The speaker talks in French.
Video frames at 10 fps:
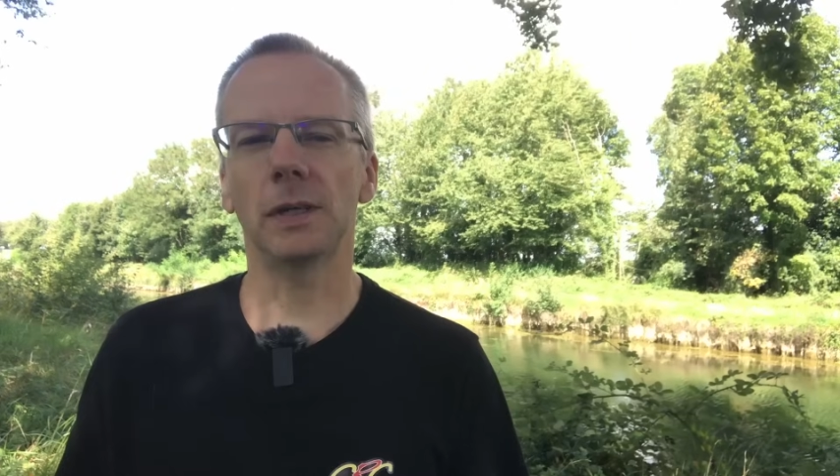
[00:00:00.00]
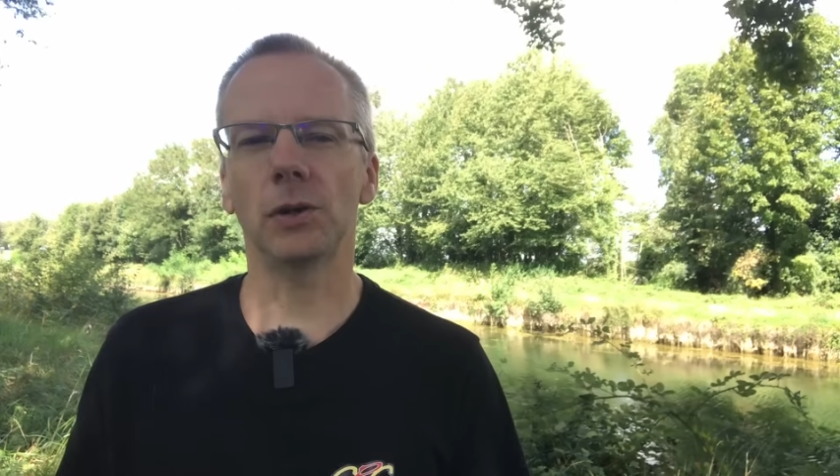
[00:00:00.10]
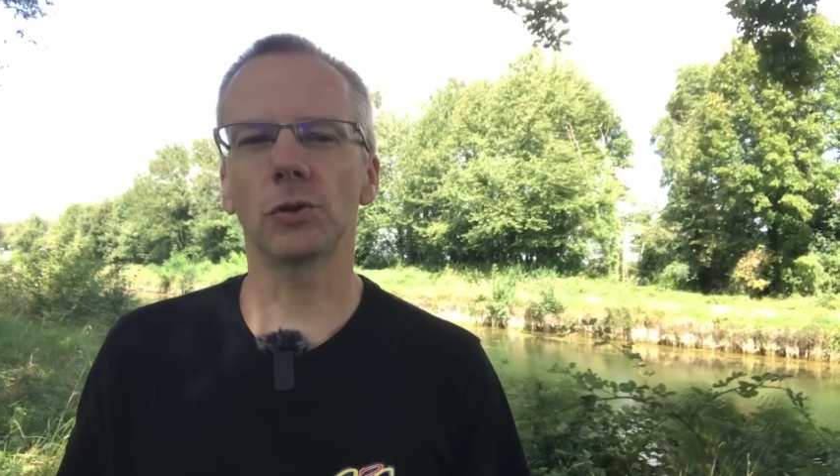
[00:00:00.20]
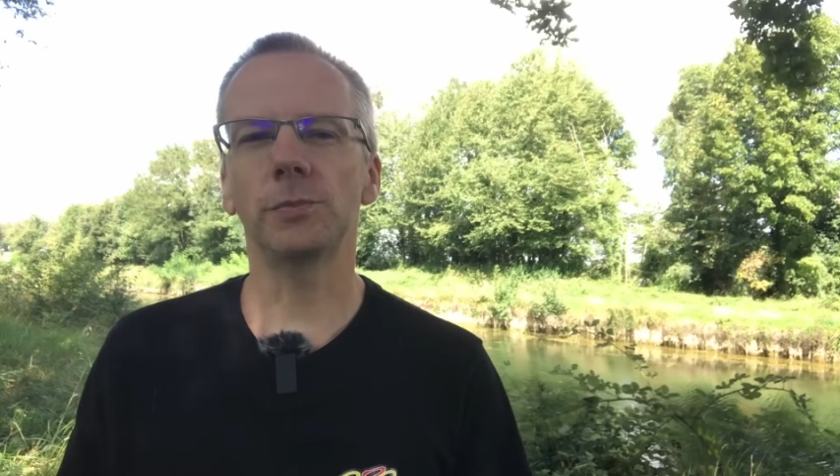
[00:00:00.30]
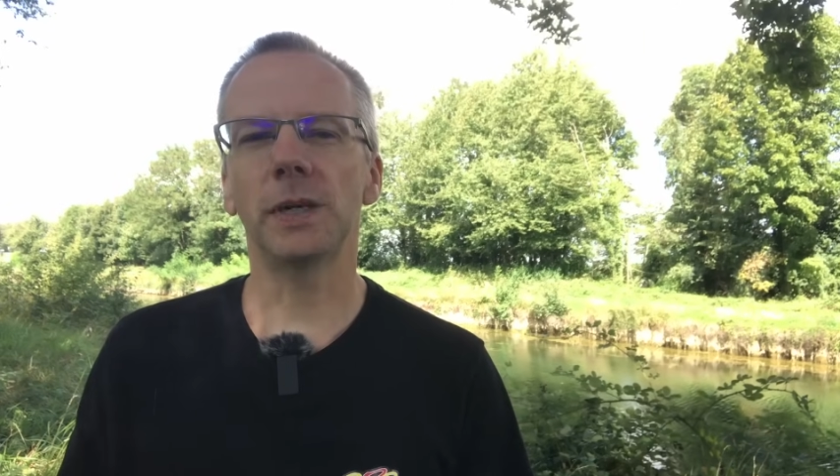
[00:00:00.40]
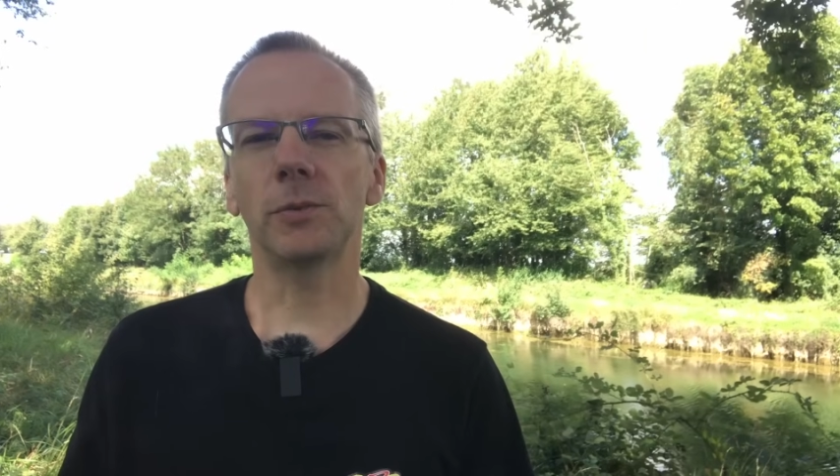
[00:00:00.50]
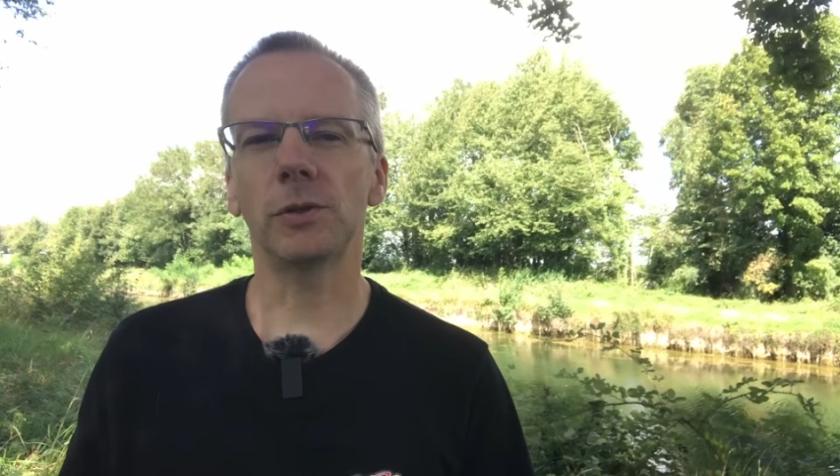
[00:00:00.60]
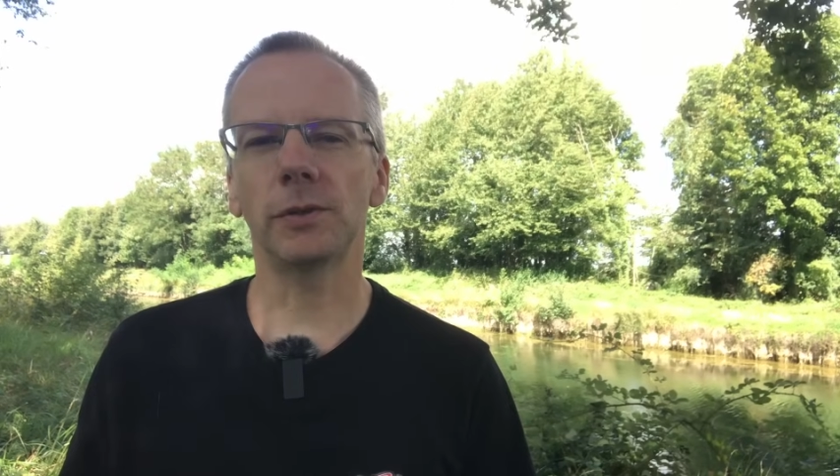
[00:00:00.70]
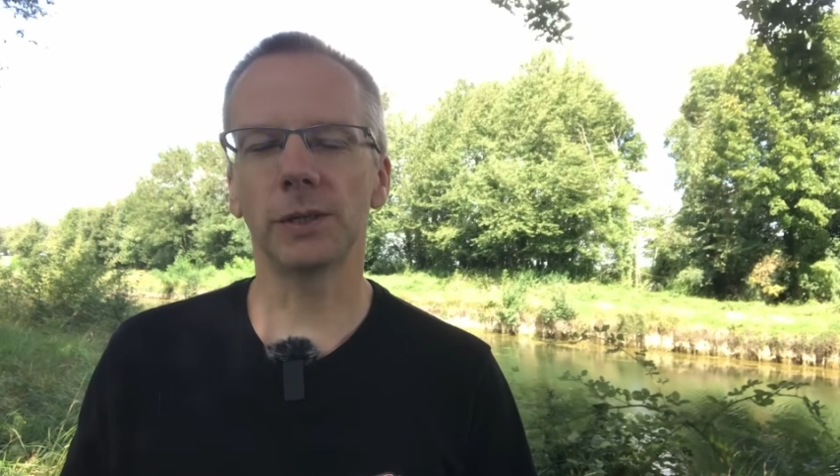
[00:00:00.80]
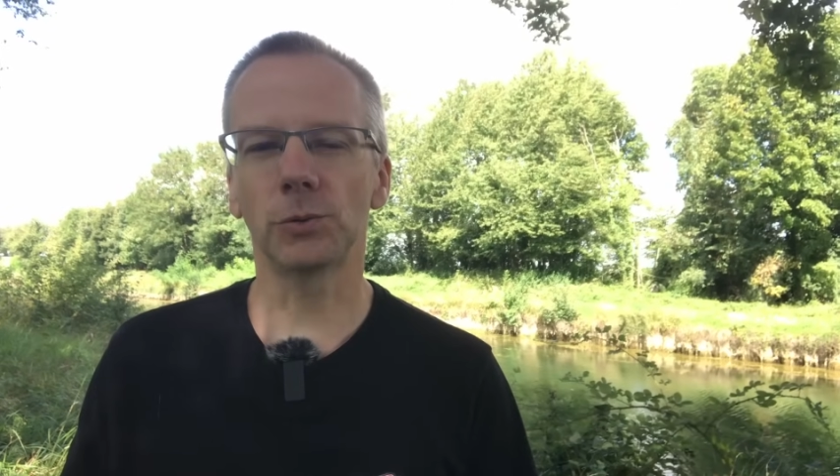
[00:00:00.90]
Alors
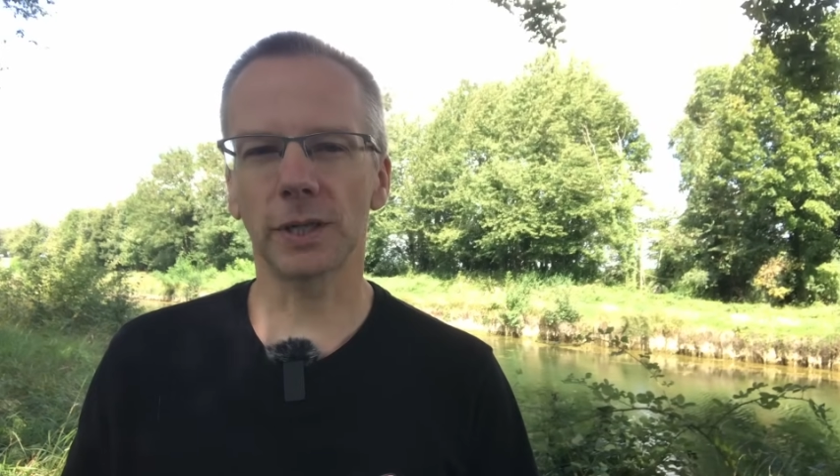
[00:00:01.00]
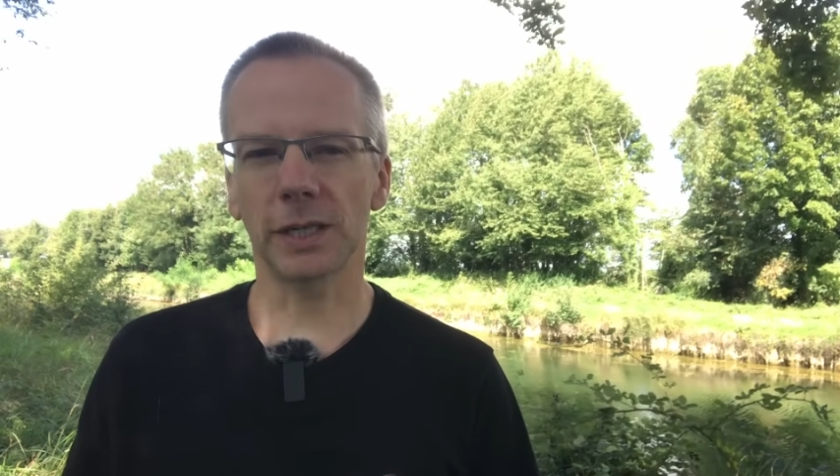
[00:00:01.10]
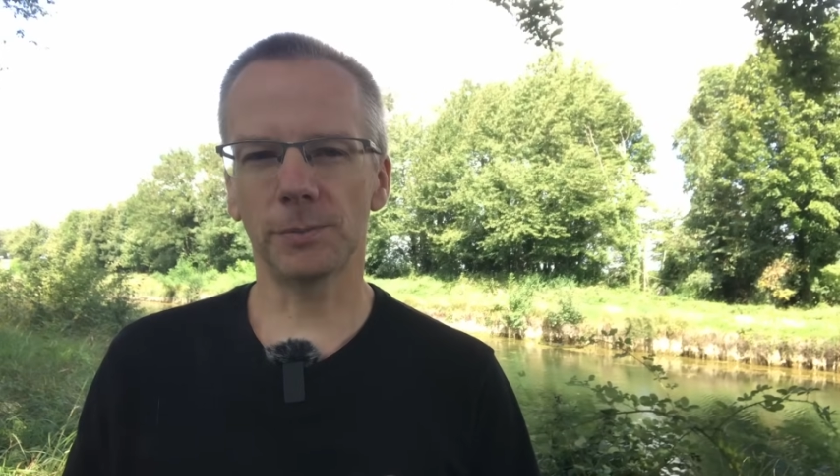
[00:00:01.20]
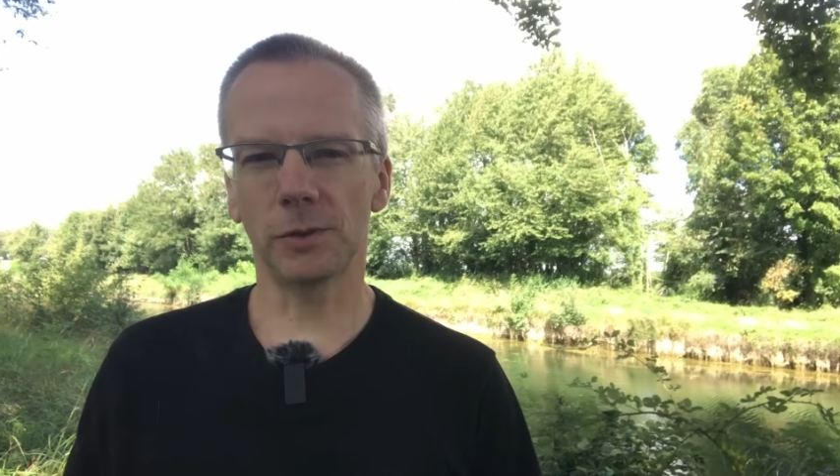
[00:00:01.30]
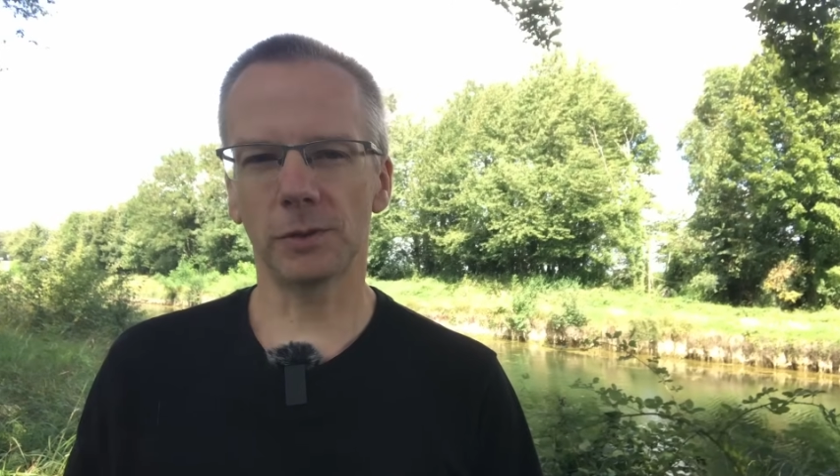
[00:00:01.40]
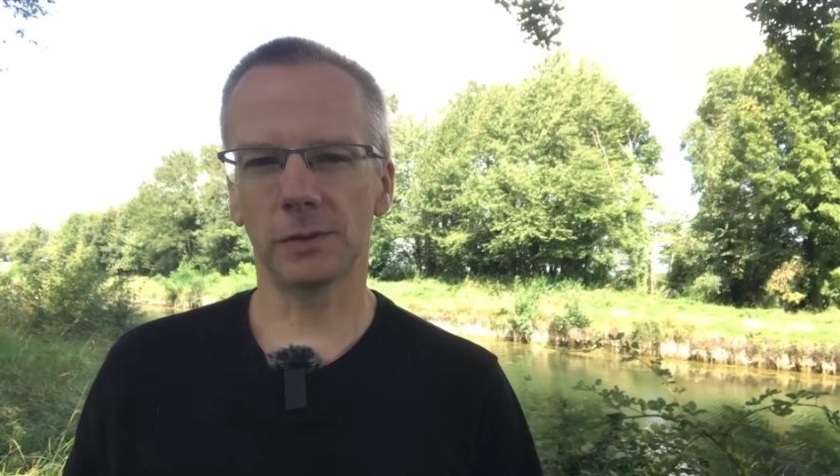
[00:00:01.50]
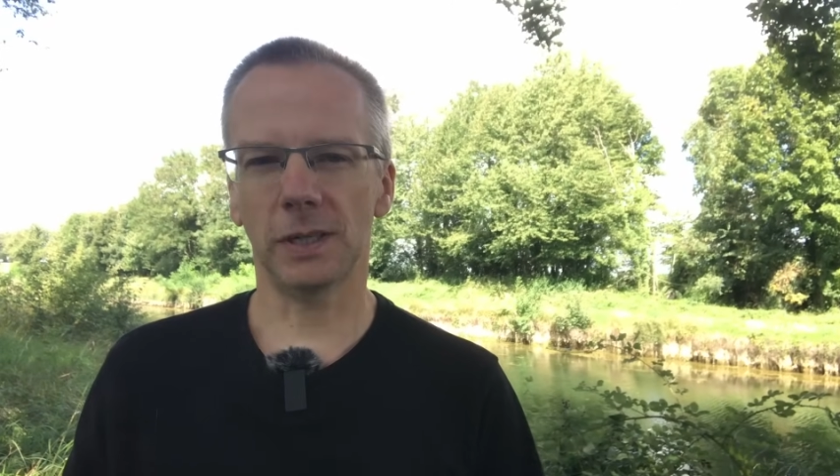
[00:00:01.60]
globalement et concrètement,